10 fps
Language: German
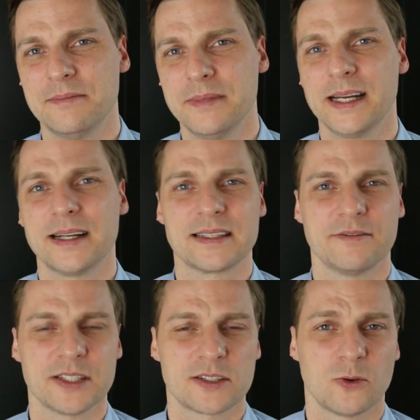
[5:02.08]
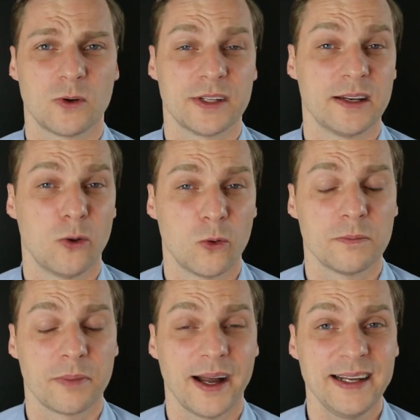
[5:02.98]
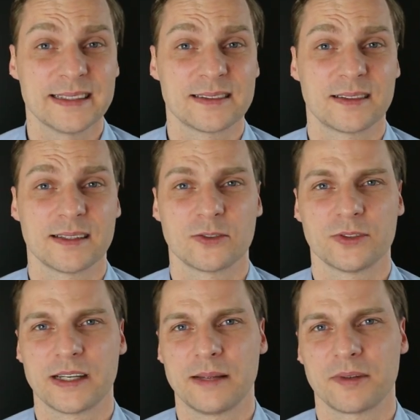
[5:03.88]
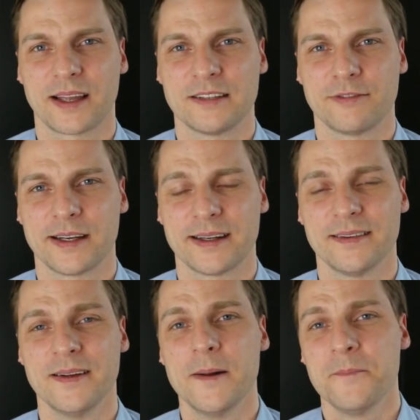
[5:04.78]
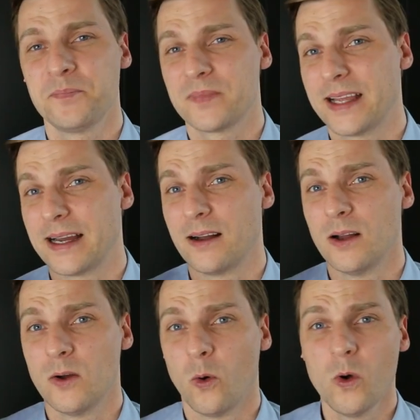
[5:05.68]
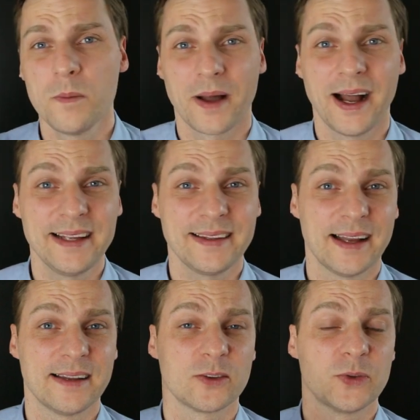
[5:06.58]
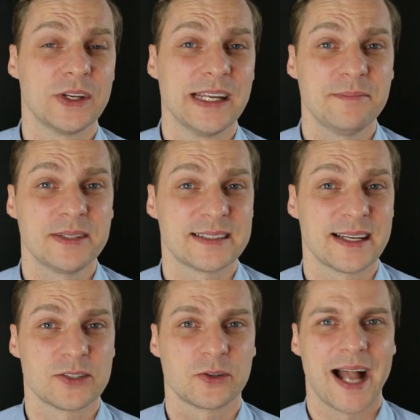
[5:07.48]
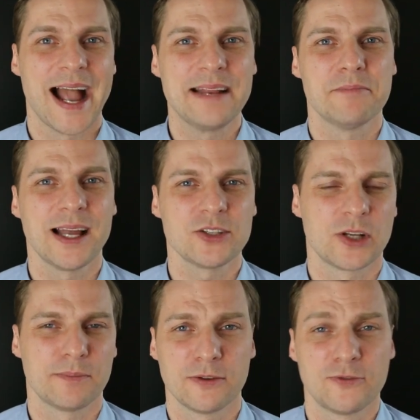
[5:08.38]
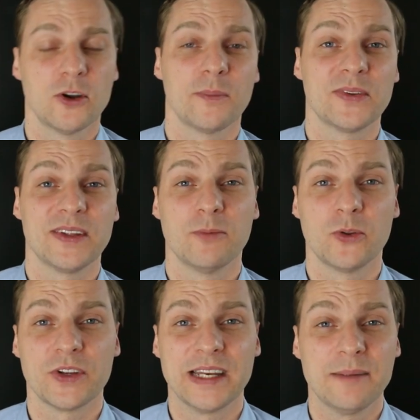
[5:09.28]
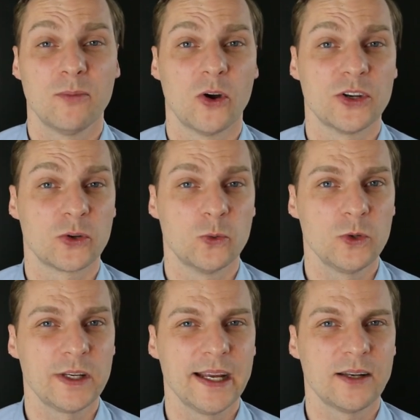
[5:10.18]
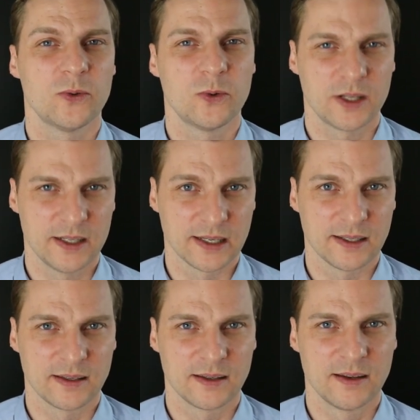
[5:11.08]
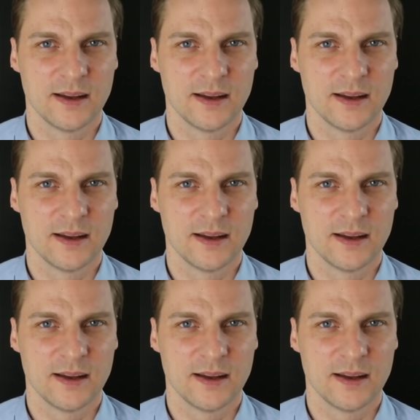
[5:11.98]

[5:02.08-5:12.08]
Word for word: die mir als Investoren den hohen Preis des Unternehmens rechtfertigen. Der hohe Preis eines Unternehmens ist also kein Maßstab dafür, ob es dem Unternehmen heute gut geht oder nicht.